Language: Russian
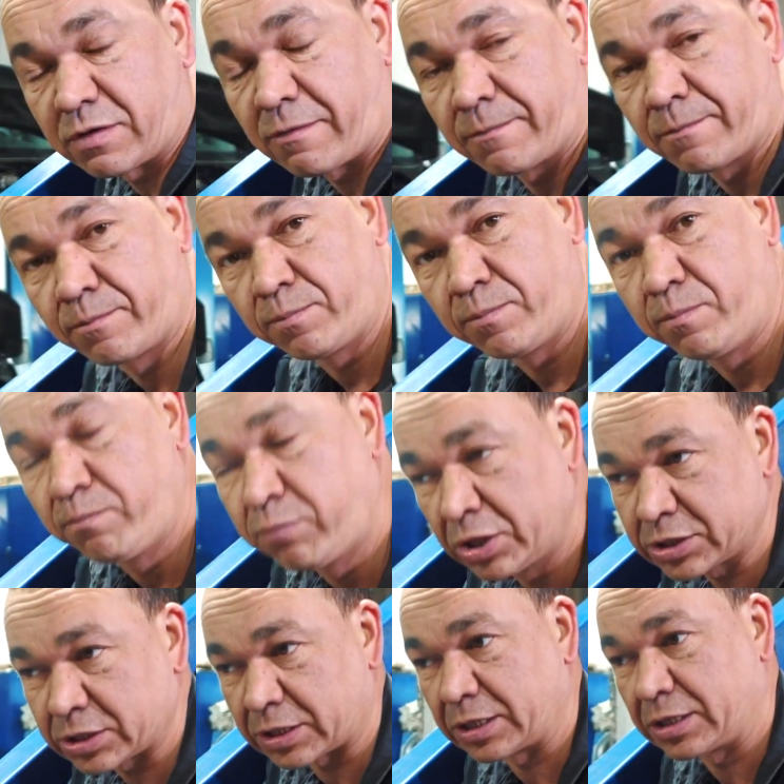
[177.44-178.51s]
вам
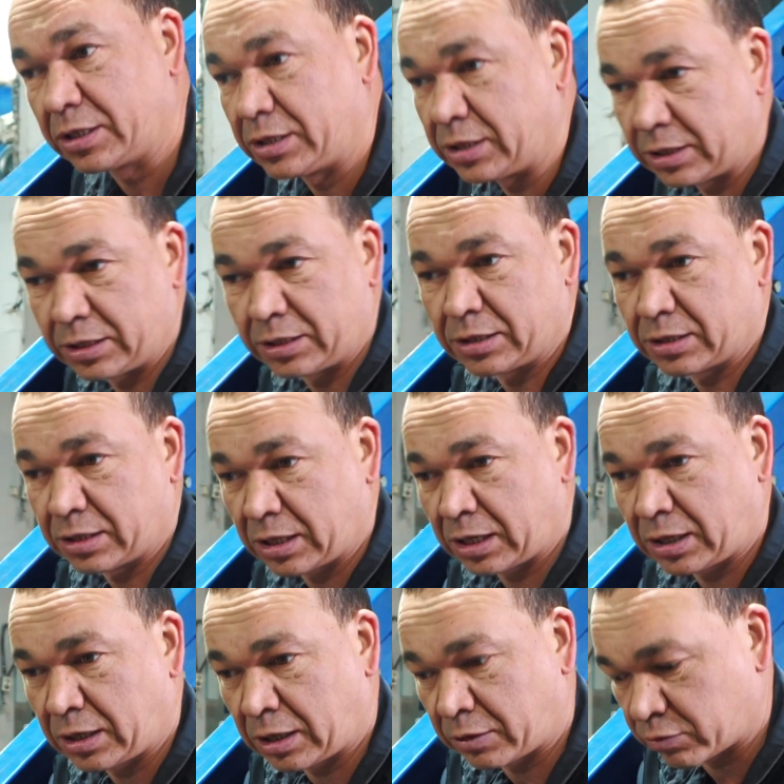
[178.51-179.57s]
быстро и
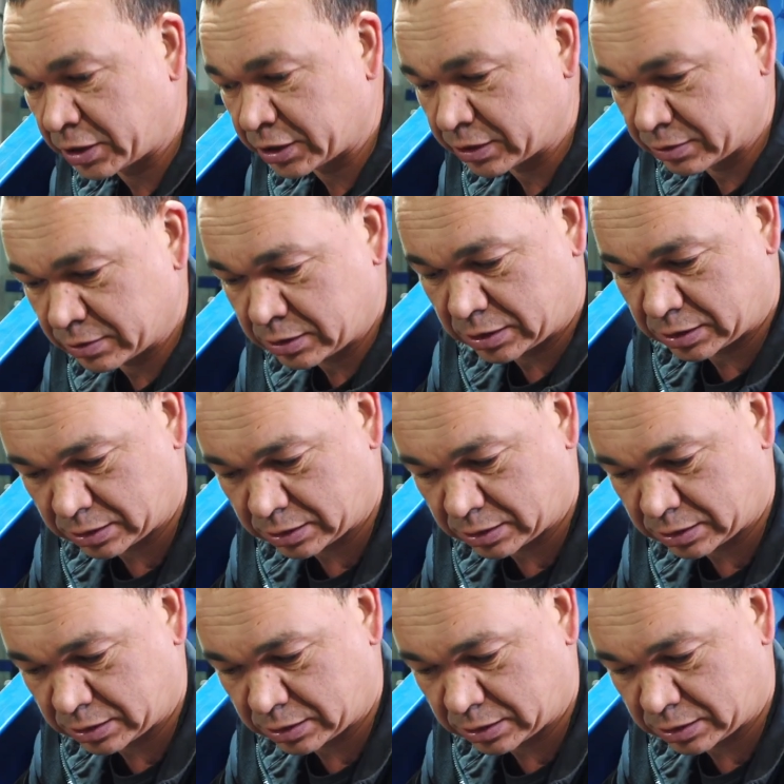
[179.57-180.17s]
аккуратно